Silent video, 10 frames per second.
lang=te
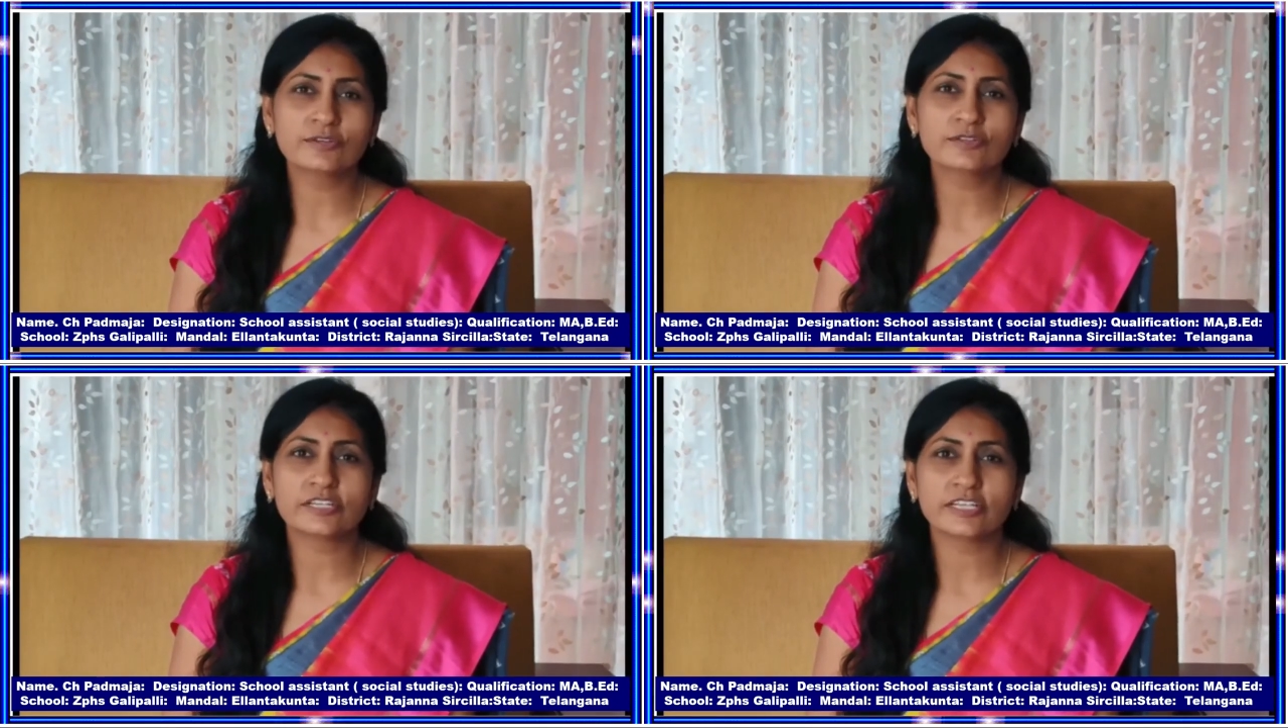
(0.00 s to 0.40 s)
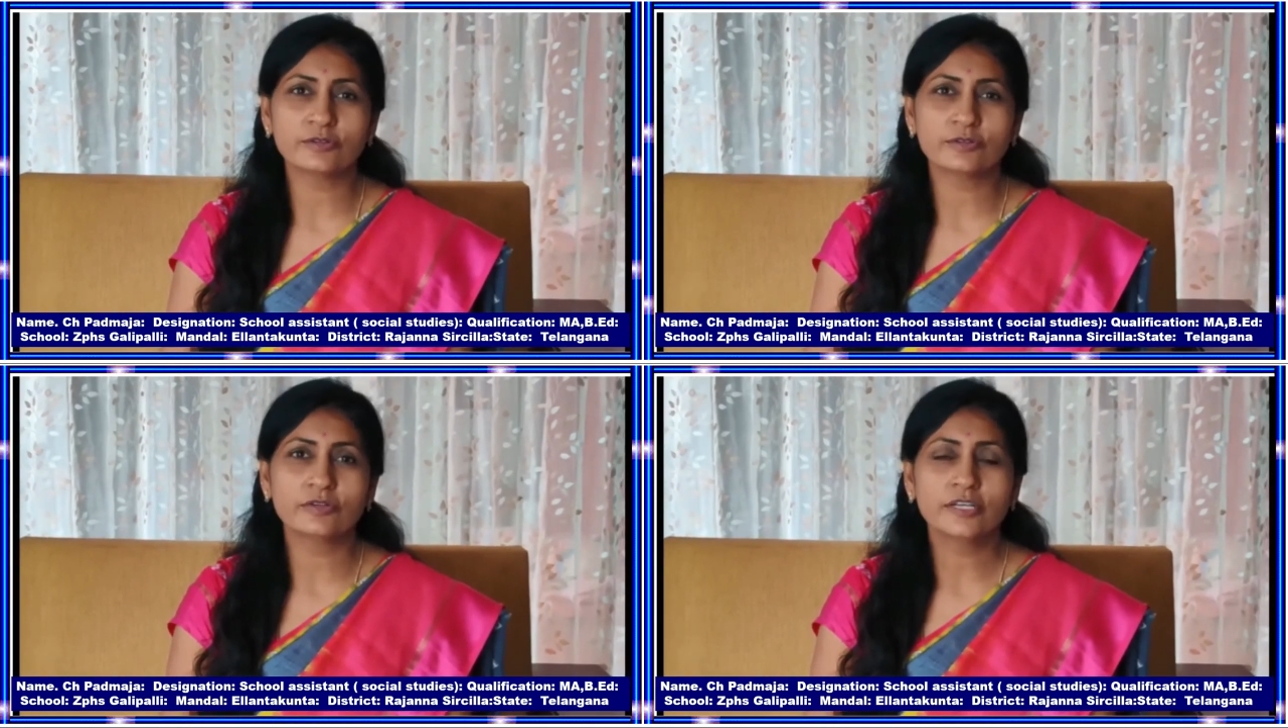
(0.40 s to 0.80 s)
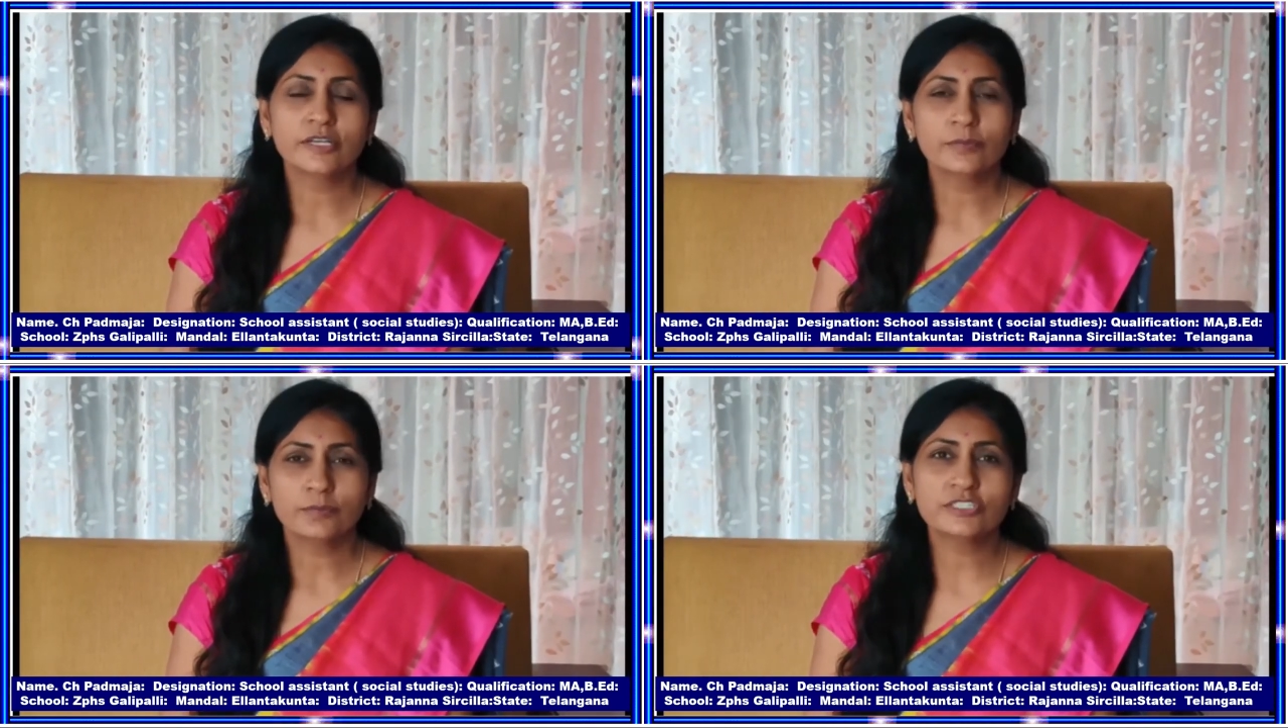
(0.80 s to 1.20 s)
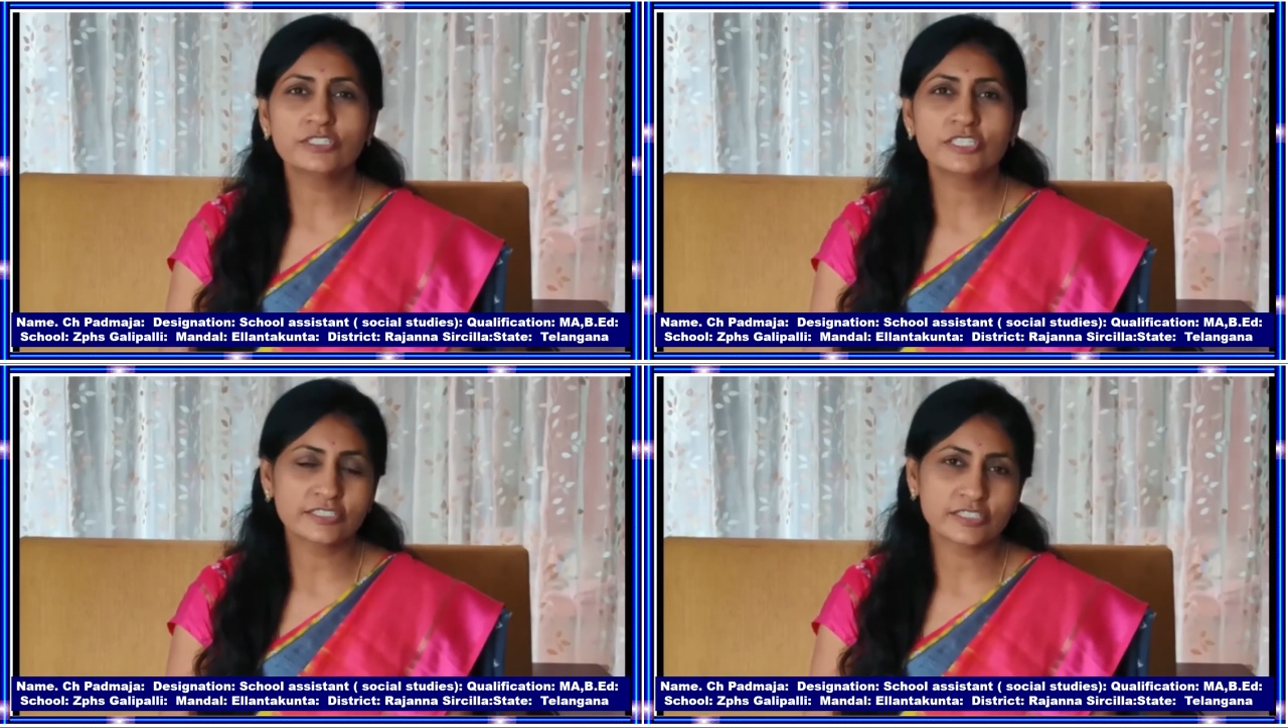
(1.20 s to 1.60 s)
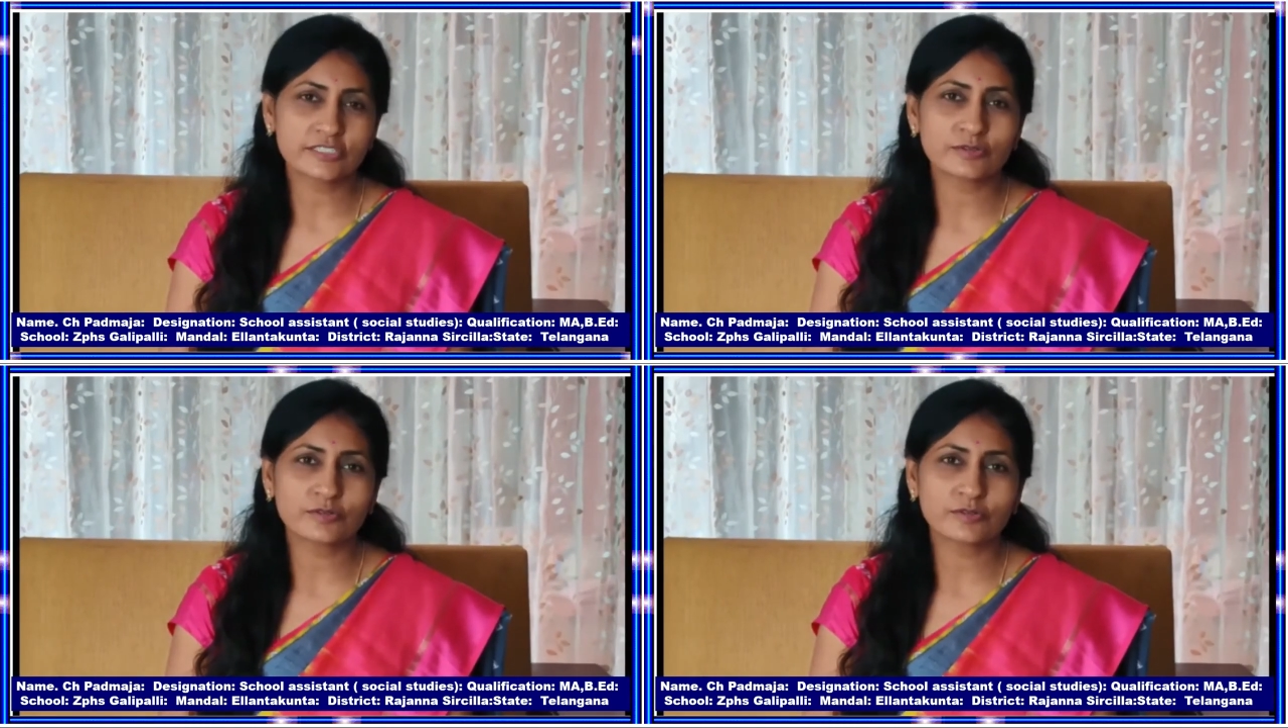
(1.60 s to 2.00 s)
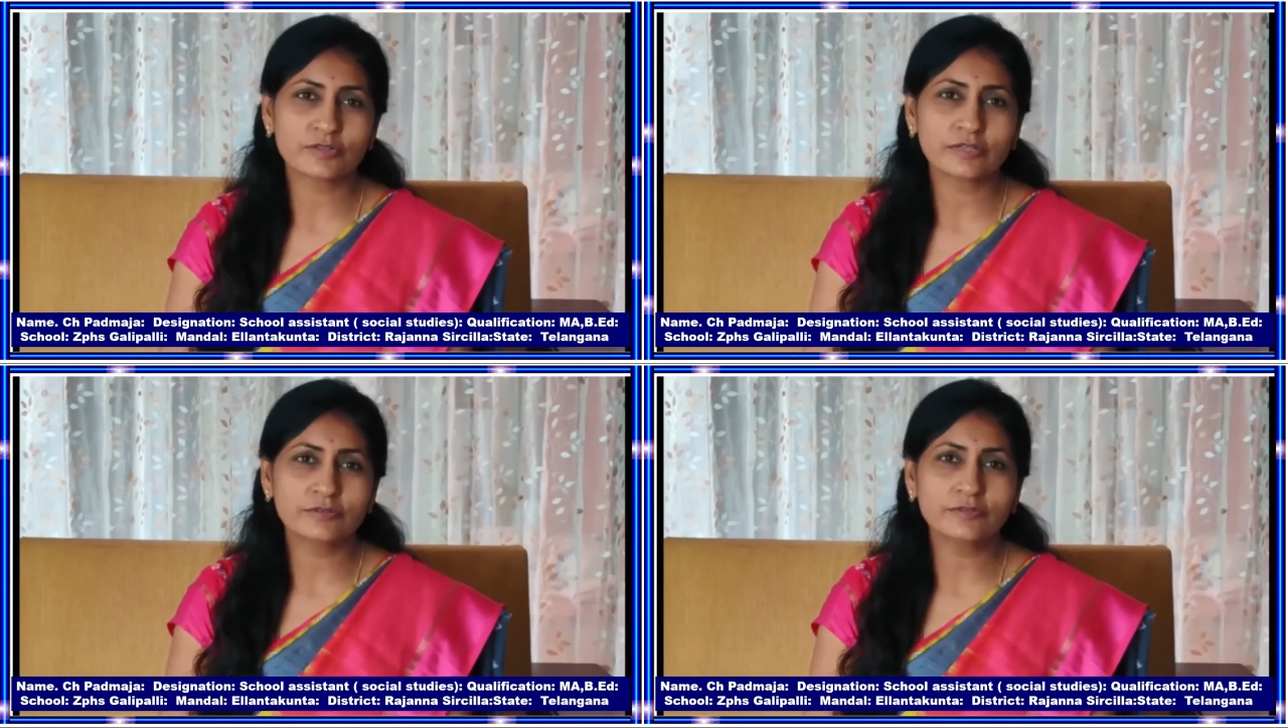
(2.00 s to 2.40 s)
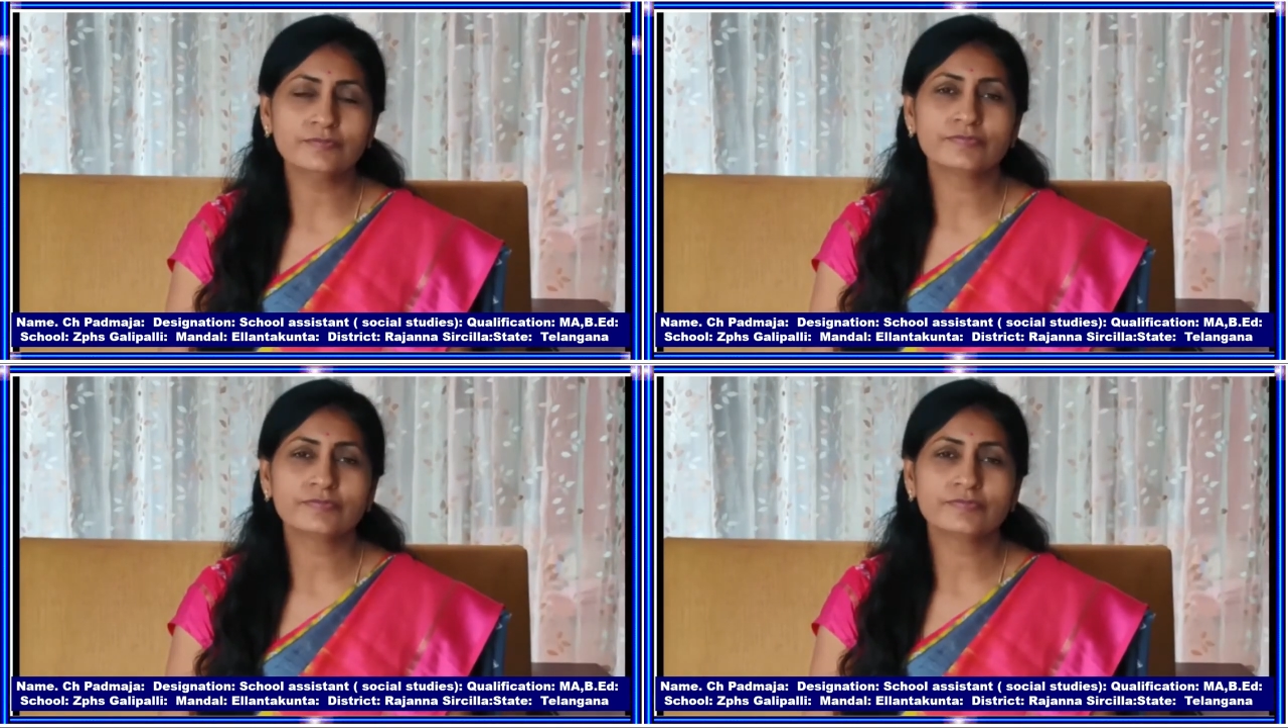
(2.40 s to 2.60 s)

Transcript: రోజు నేను మీతో షేర్ చేసుకుంటున్నాను